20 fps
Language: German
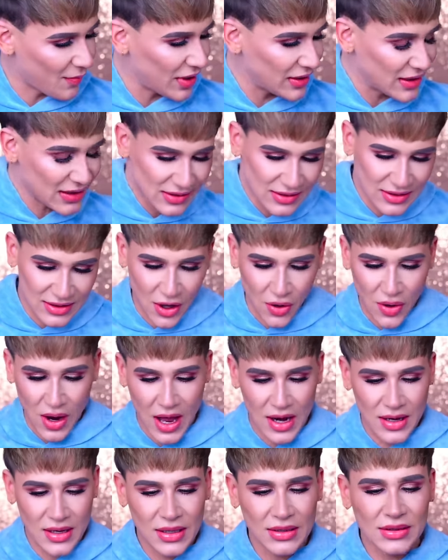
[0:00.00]
Kann man das nicht
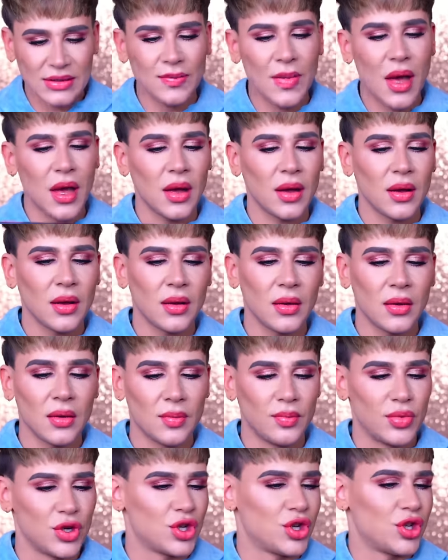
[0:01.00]
auch anders machen?
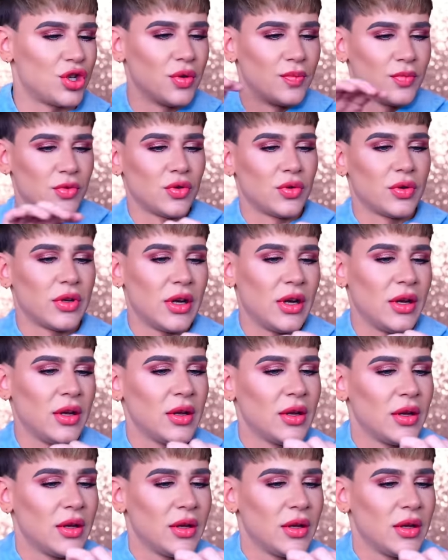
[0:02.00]
Bestimmt, oder?